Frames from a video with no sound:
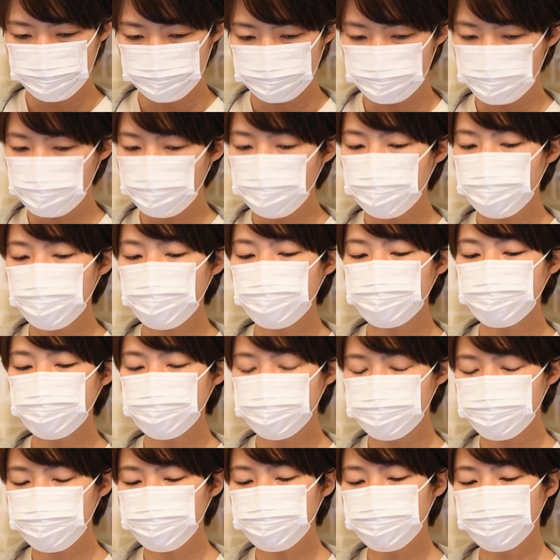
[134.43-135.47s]
ね平
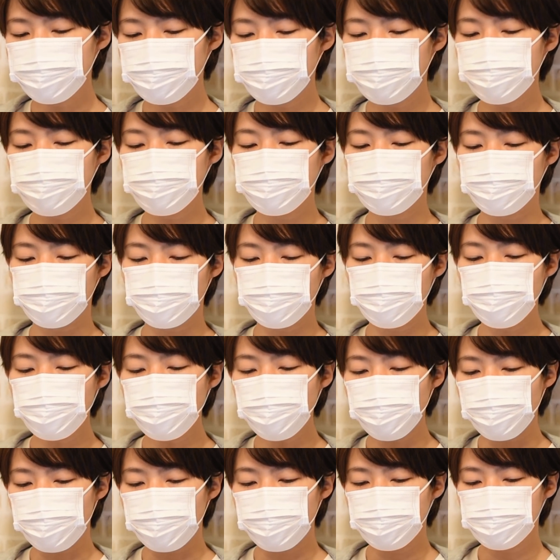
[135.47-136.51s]
熱っていうの
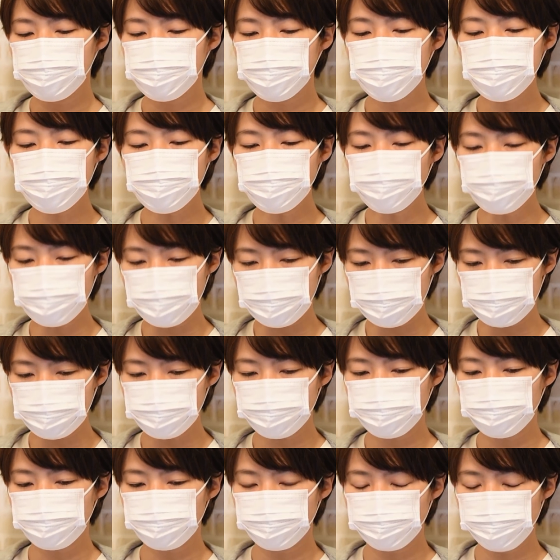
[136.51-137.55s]
を辞書で引
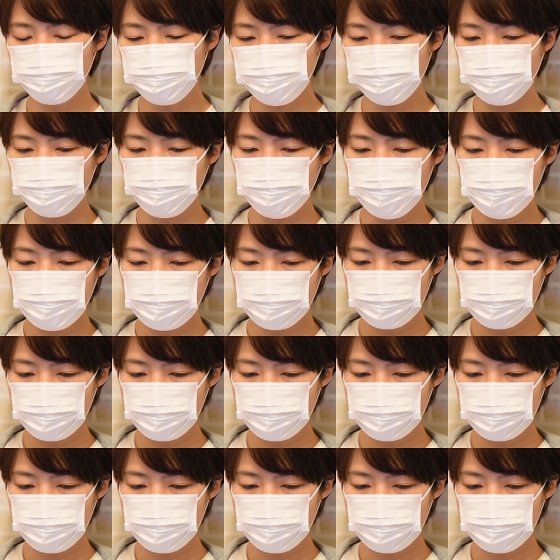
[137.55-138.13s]
くと、